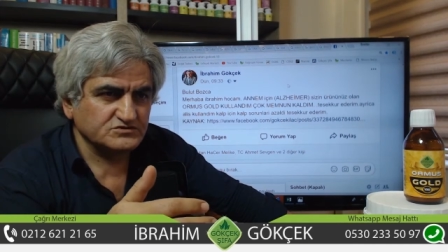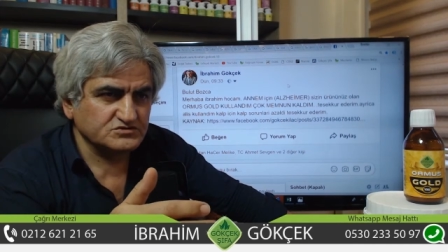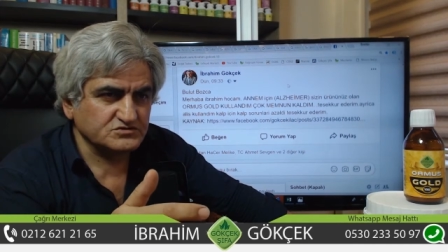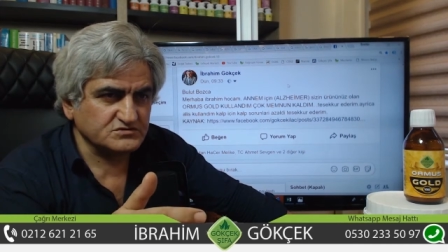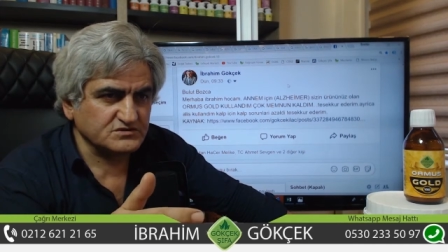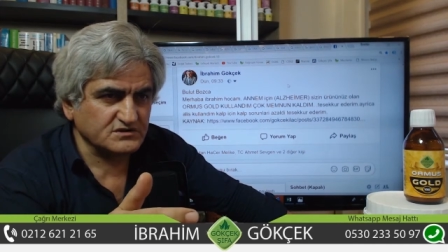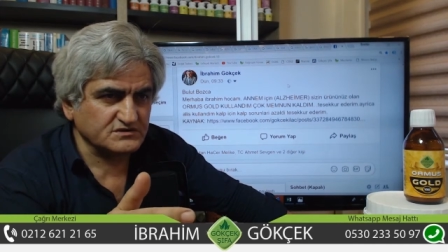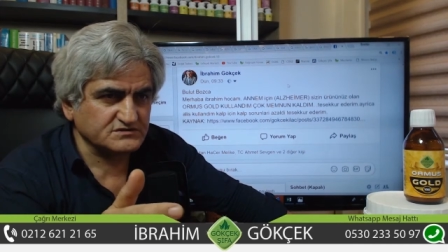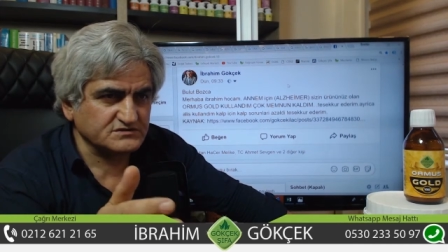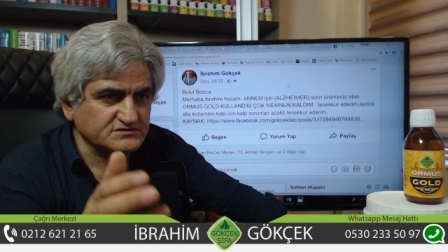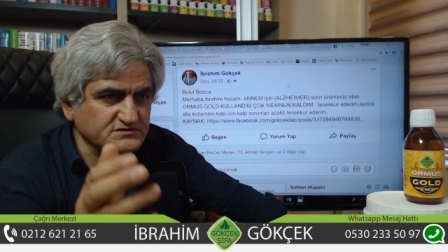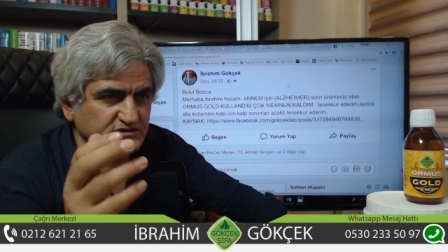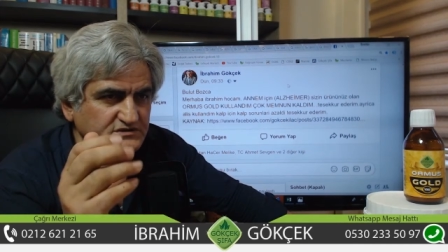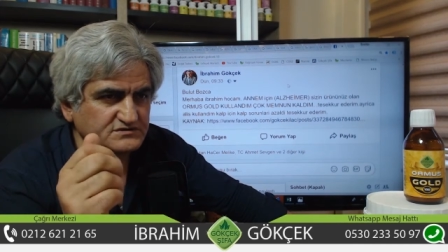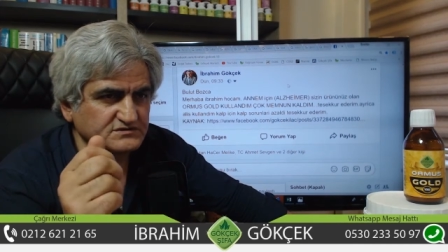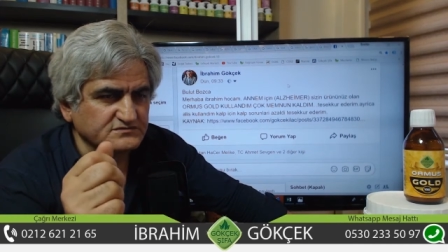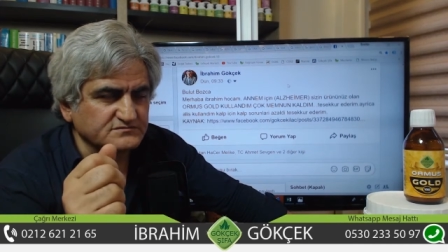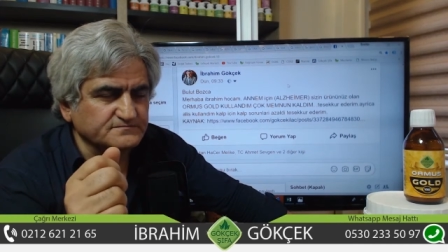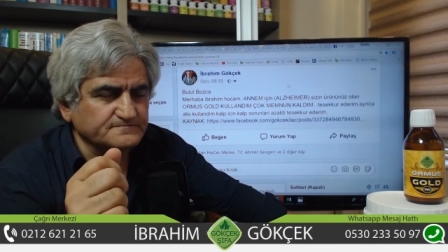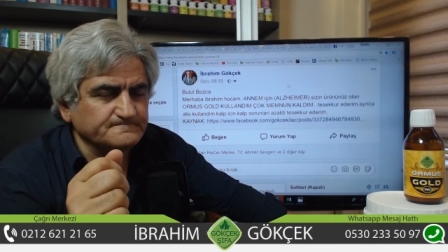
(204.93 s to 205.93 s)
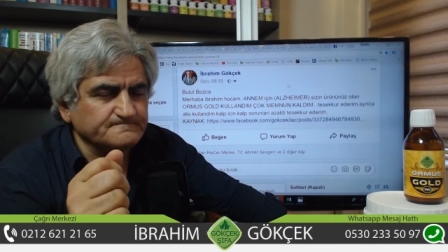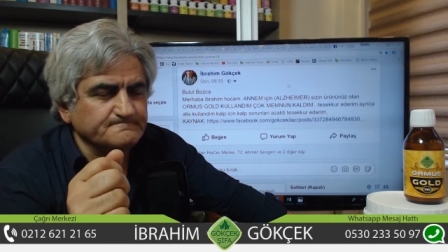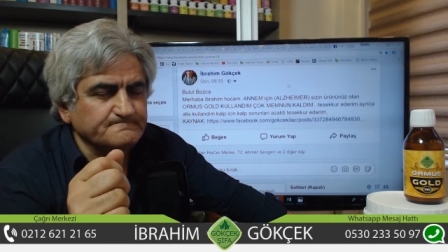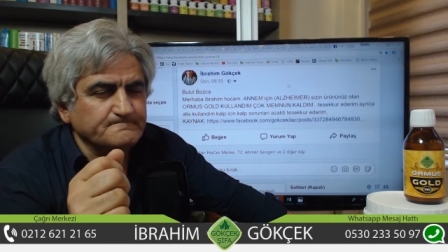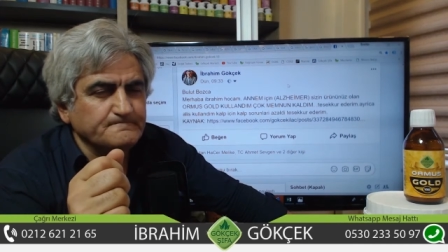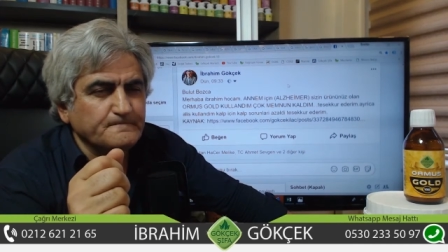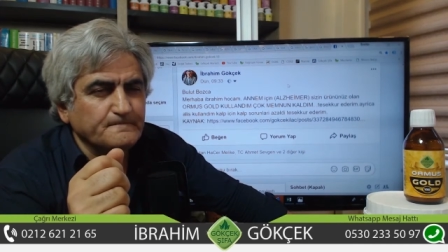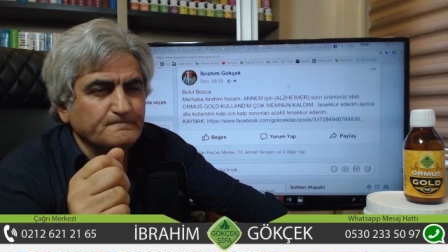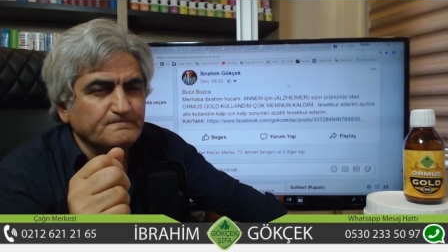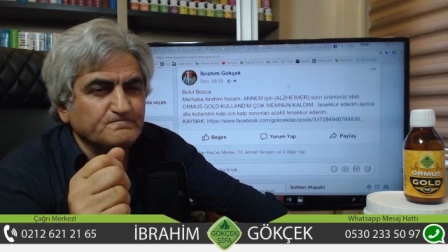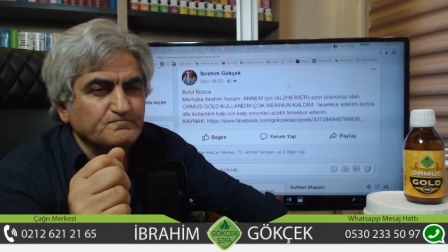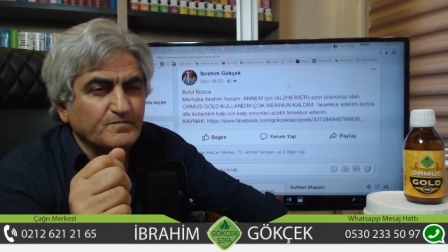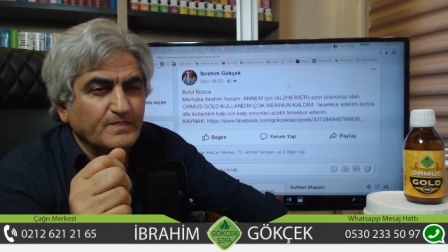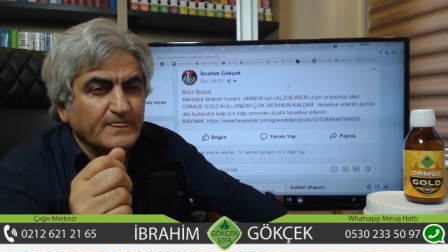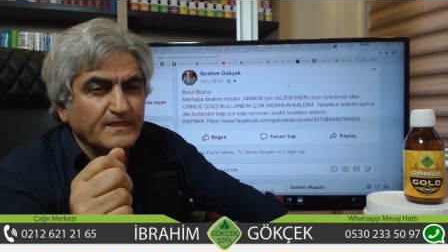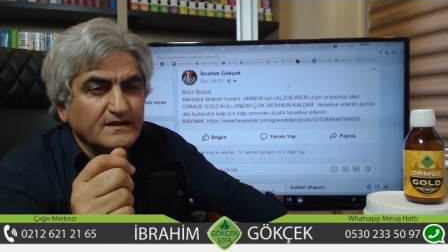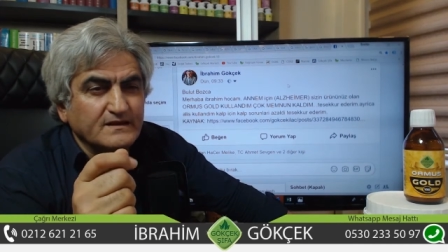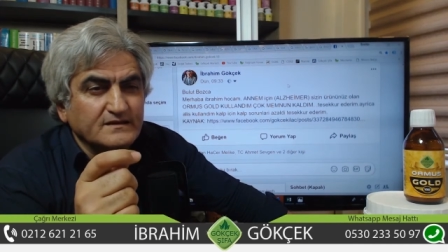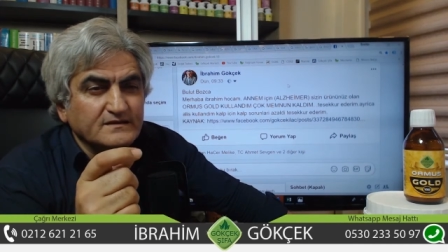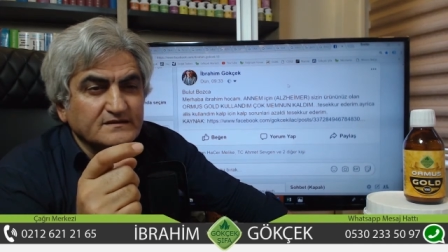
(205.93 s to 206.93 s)
Çeşit çeşit.
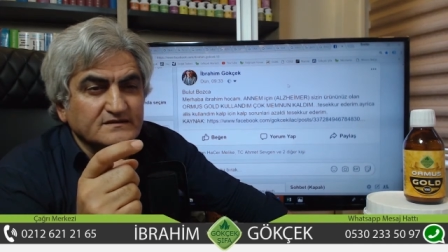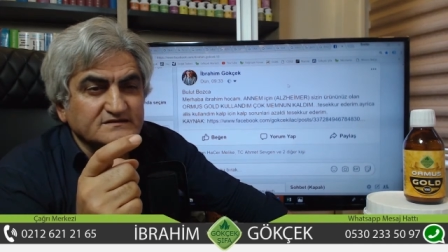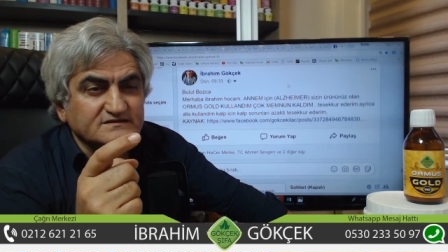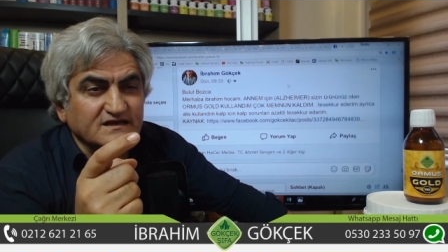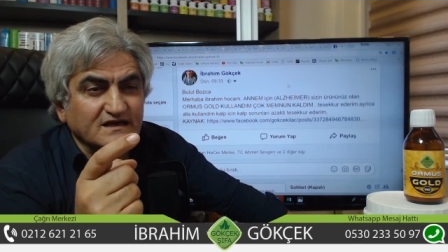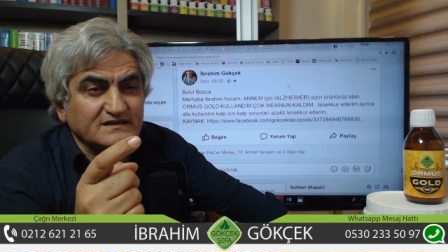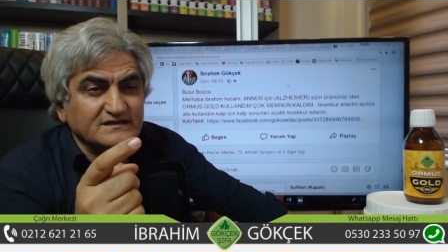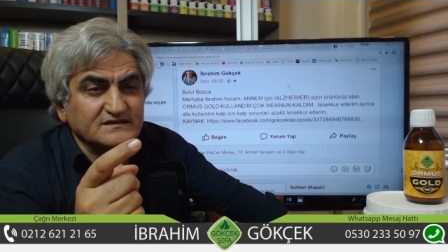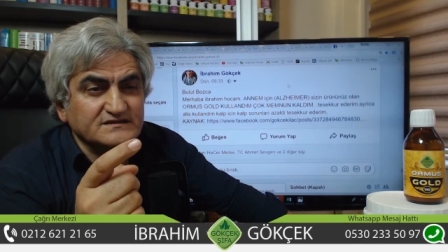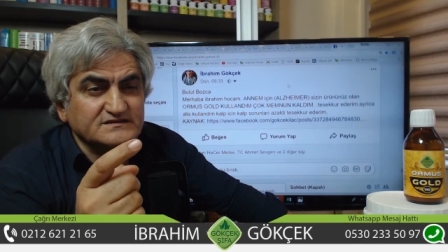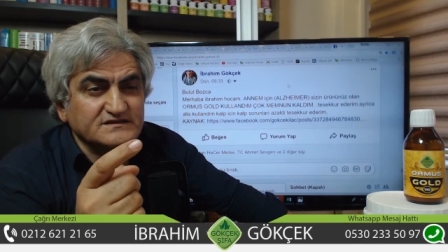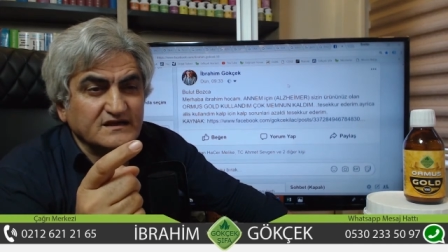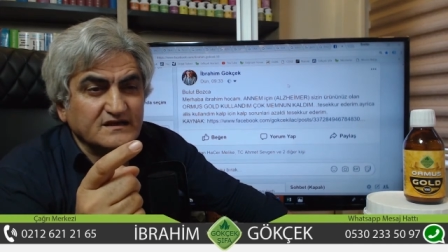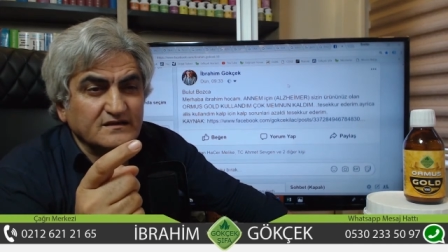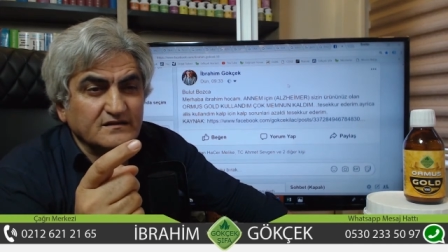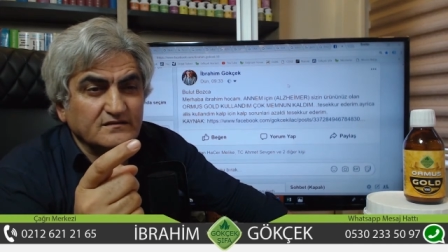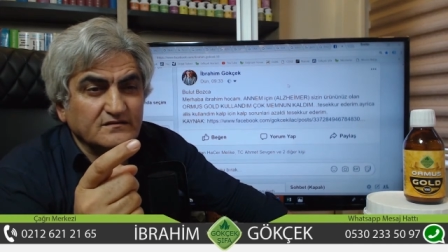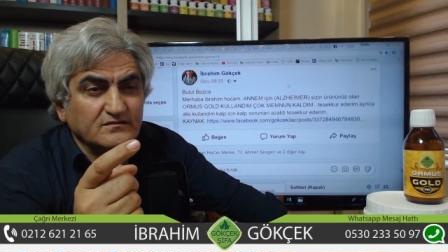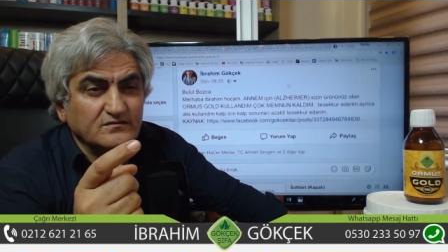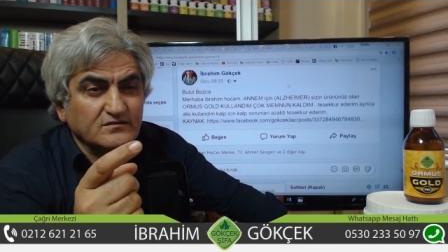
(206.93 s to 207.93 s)
Sadece